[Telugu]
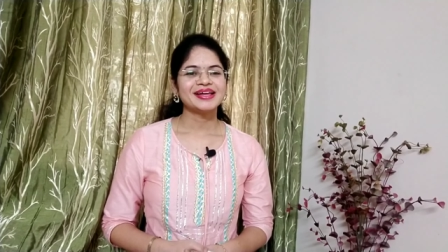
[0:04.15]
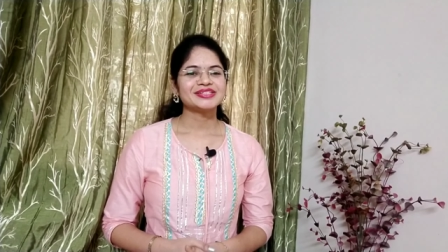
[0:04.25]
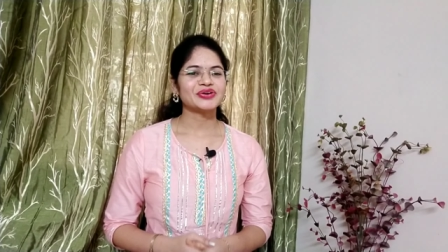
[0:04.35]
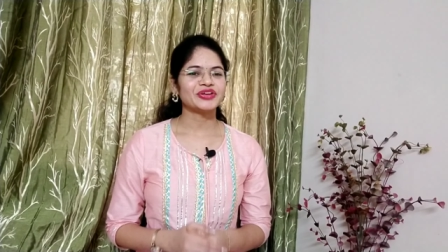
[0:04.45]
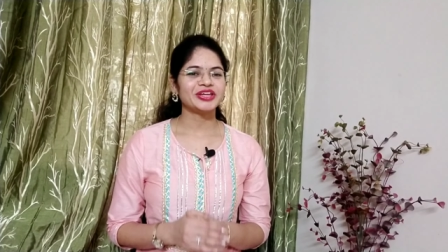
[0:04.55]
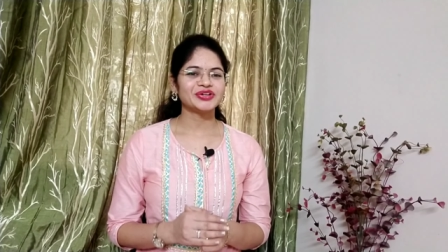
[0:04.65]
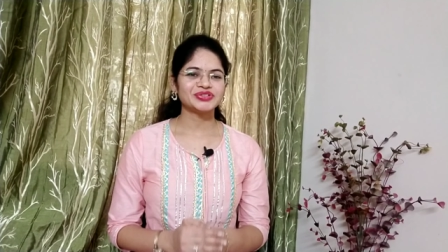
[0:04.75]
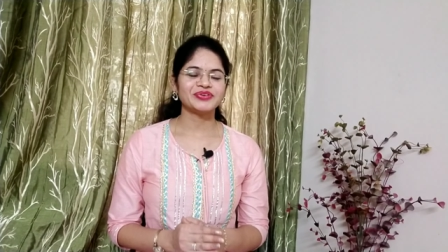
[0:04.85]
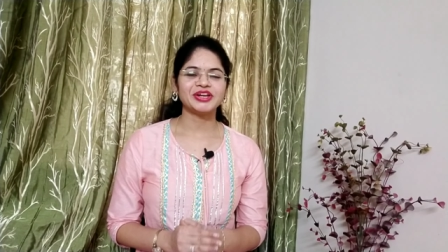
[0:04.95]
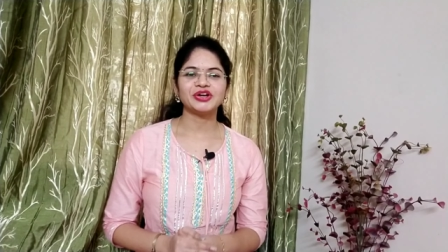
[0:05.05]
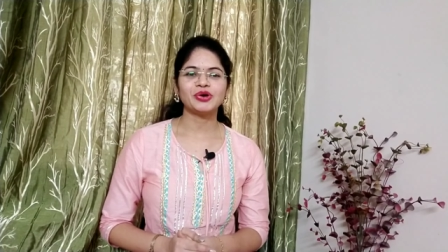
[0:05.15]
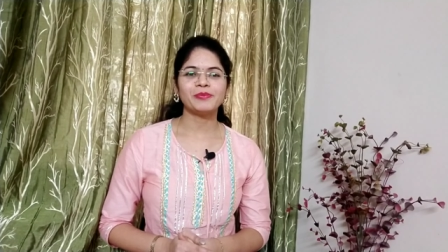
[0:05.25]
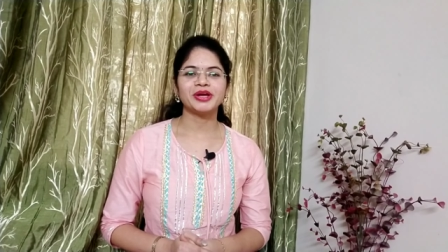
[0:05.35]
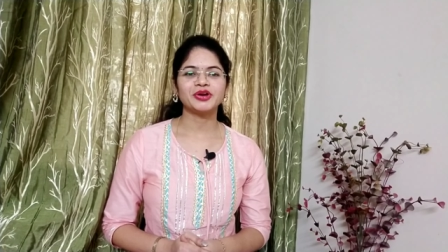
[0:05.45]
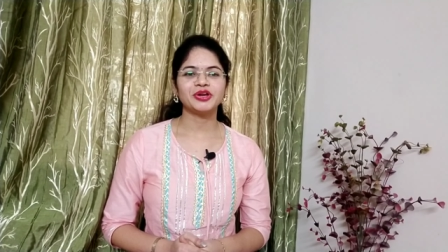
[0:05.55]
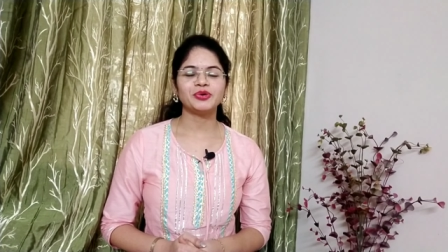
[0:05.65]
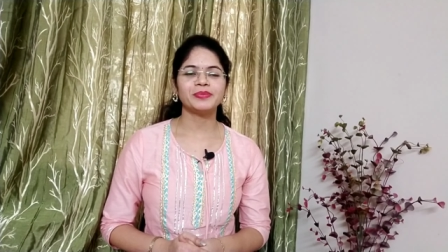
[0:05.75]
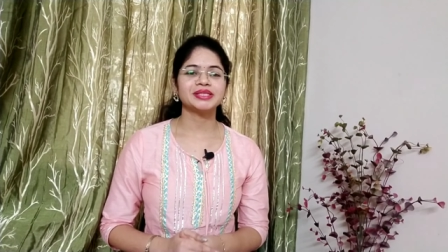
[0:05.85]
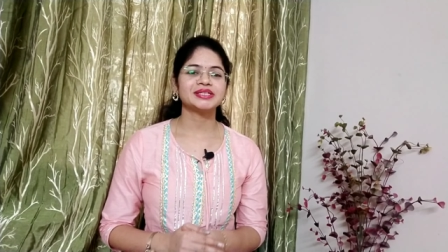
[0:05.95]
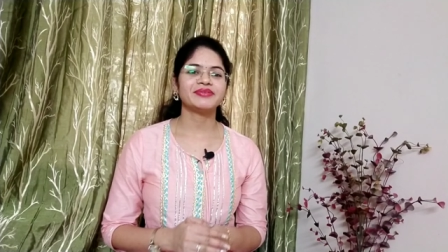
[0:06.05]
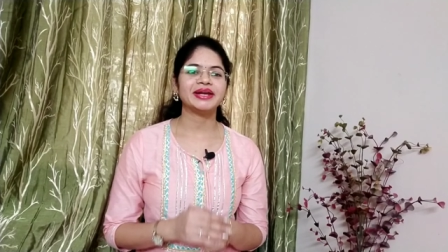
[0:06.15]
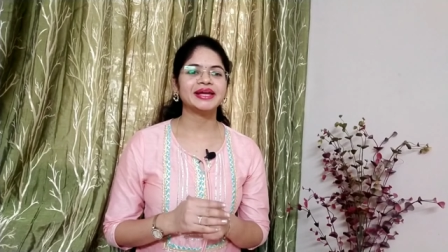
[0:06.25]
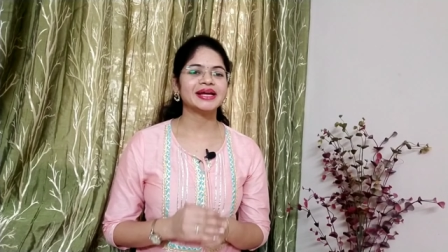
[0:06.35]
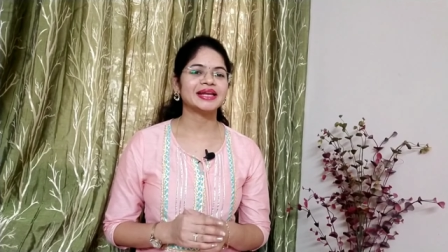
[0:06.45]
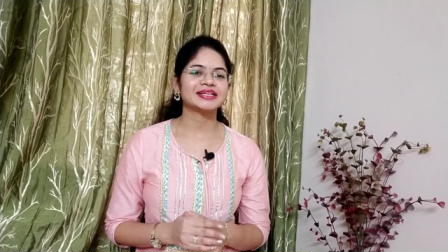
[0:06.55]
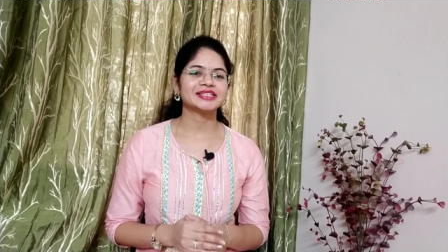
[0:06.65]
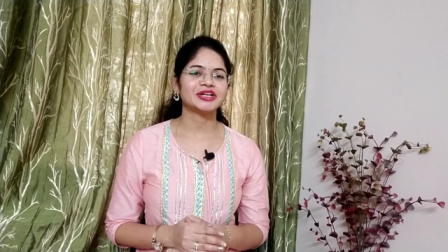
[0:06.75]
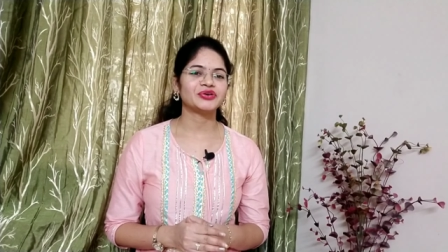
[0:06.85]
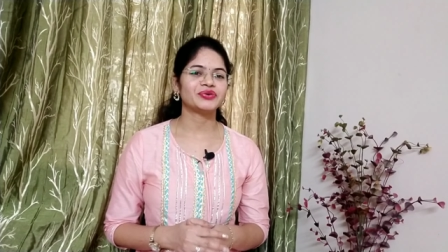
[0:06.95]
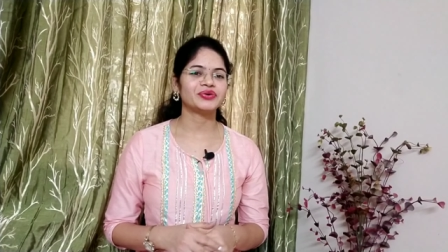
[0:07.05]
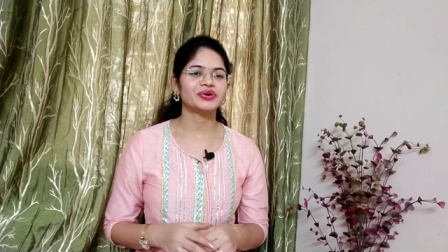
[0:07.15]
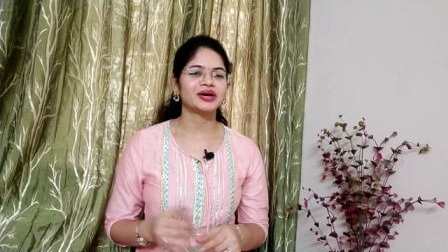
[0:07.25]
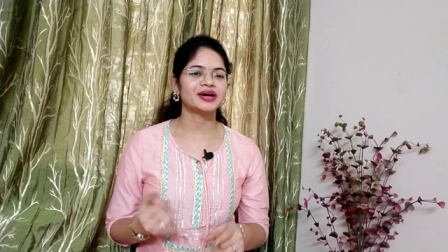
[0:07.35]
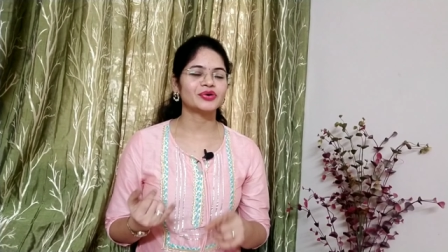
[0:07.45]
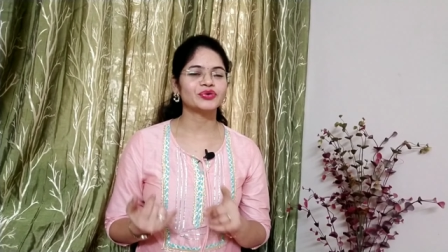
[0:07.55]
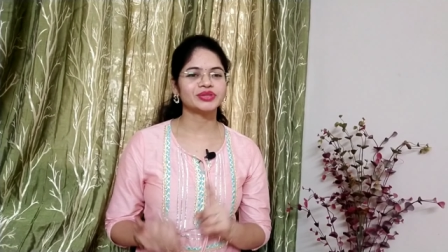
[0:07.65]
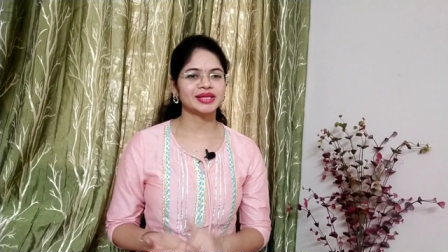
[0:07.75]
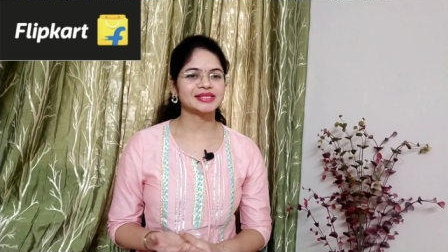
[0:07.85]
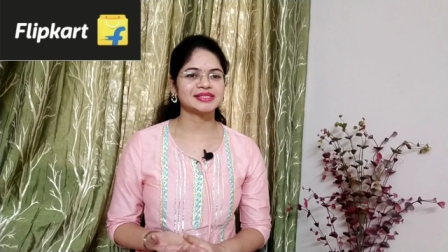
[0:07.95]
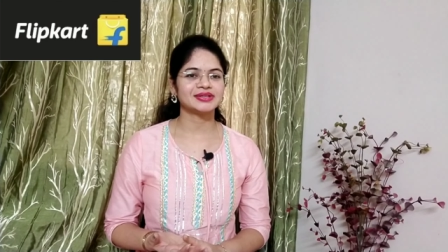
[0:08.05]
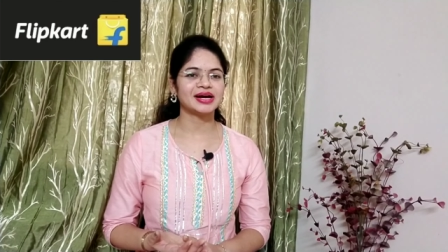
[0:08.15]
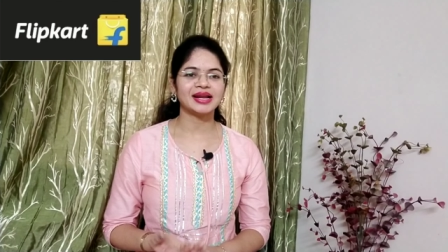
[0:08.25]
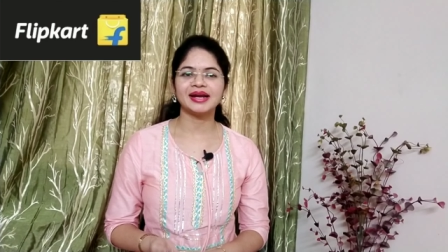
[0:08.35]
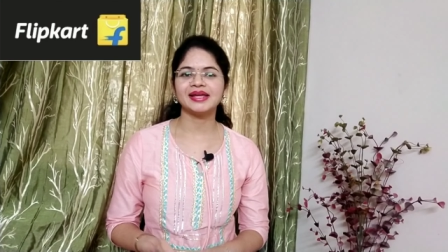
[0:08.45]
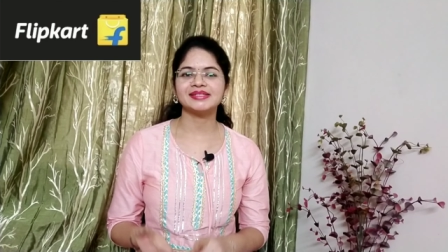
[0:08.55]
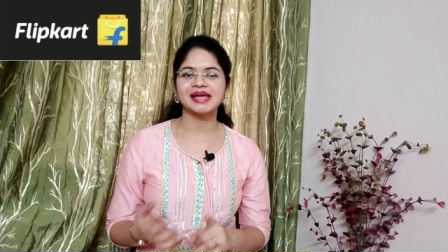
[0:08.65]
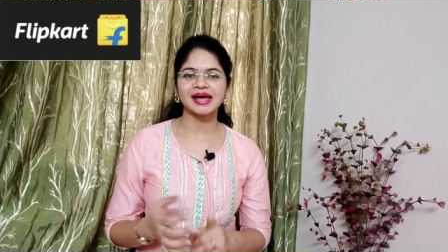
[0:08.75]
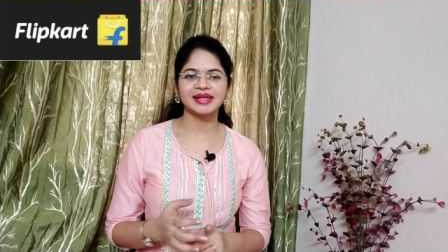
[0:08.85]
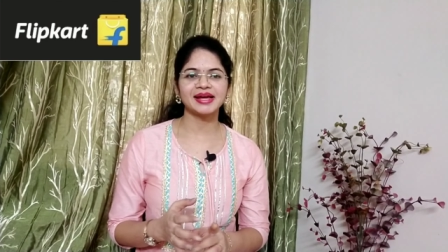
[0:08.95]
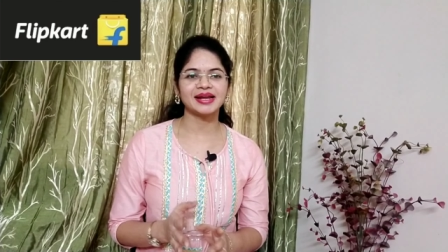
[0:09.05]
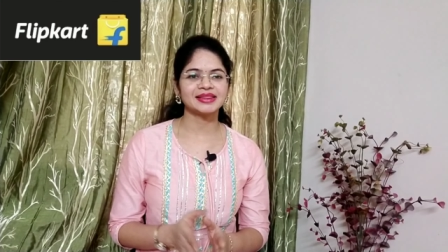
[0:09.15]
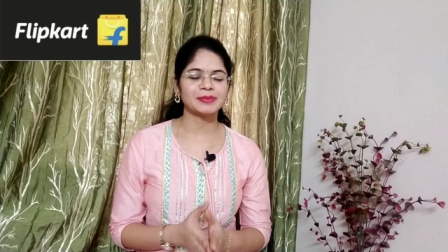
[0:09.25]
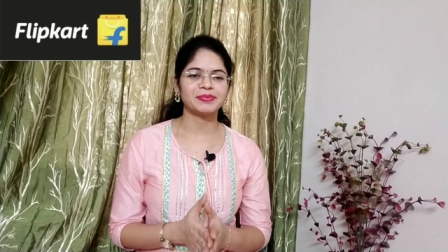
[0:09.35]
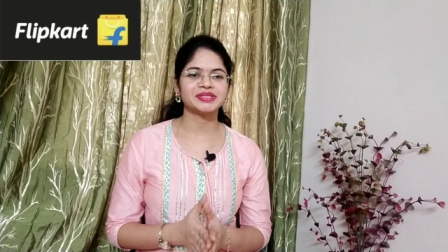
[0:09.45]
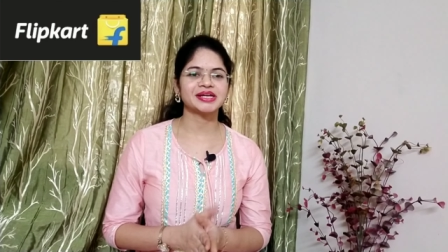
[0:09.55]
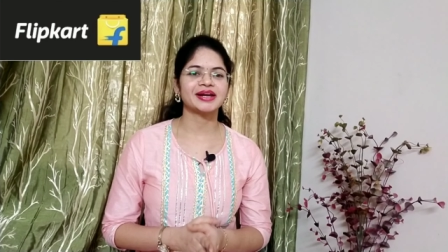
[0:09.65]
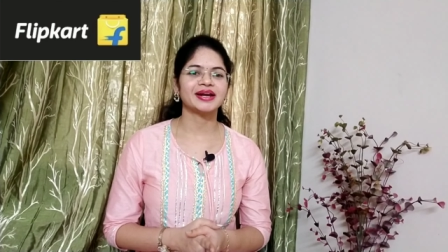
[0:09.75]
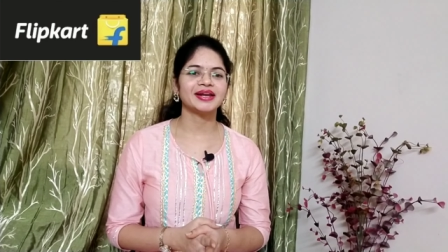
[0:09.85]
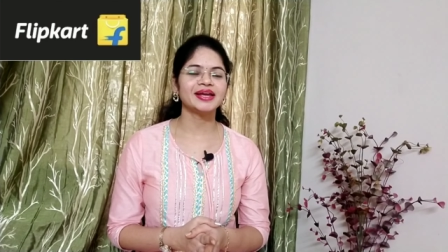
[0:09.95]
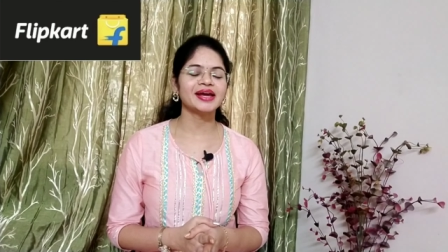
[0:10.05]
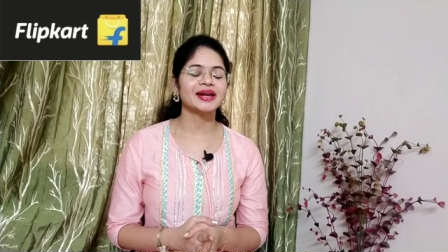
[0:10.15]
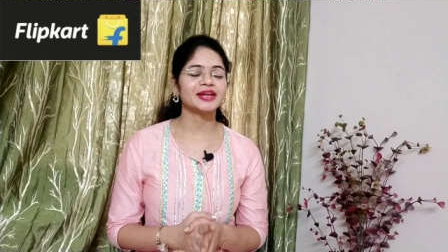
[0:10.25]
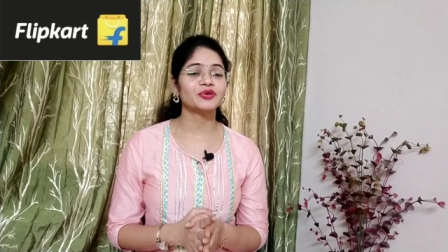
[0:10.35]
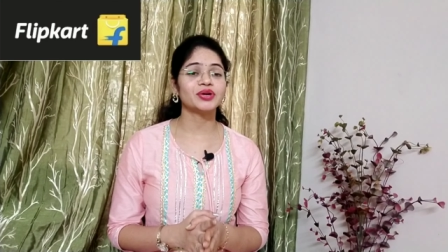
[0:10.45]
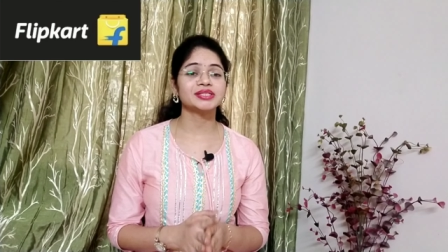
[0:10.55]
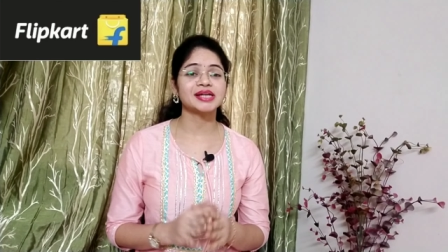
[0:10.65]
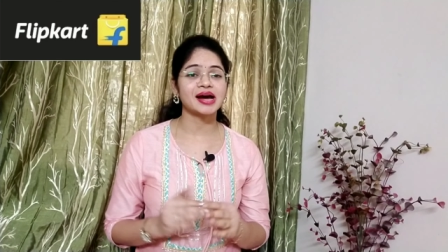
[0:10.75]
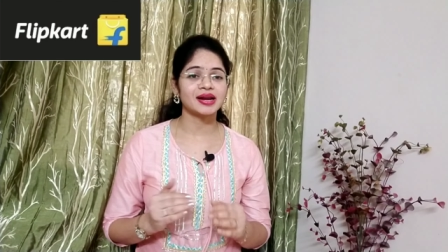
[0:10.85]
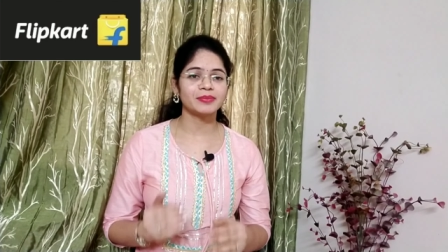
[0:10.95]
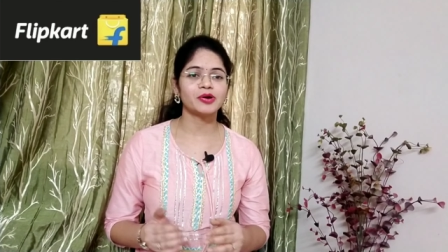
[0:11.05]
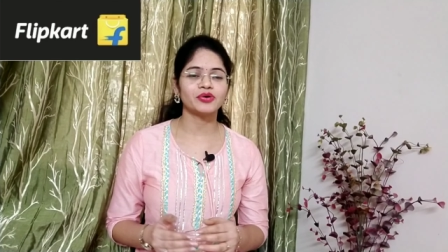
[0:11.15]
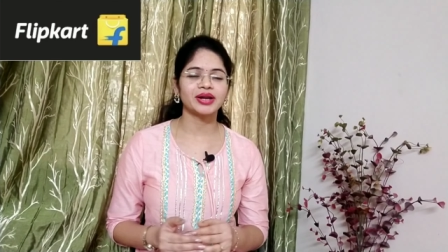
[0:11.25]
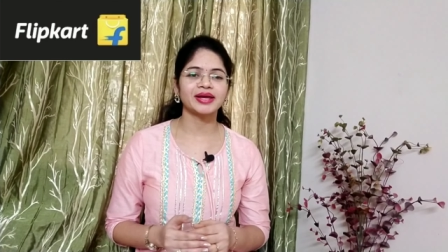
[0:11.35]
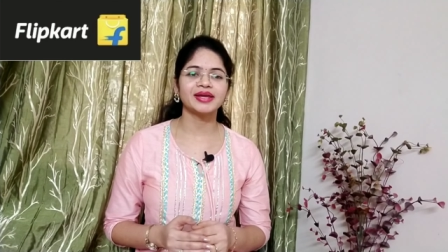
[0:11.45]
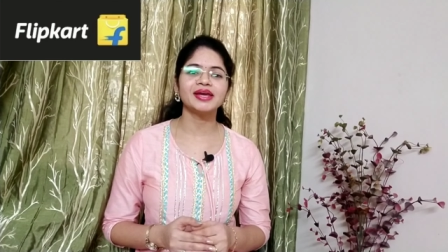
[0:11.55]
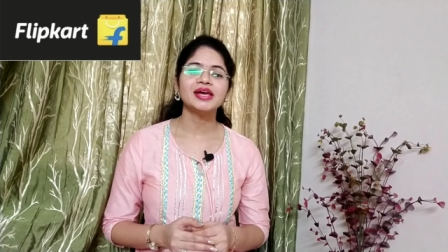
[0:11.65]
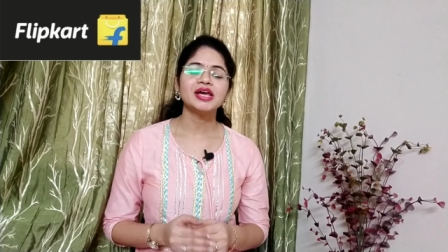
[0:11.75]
సో ఈ రోజు వీడియోలో మీకు నేను మంచి వెడ్డింగ్ కలెక్షన్ కుర్తీస్ అలానే శారీ అలా తెప్పించానండి అన్ని కూడా చాలా బాగున్నాయి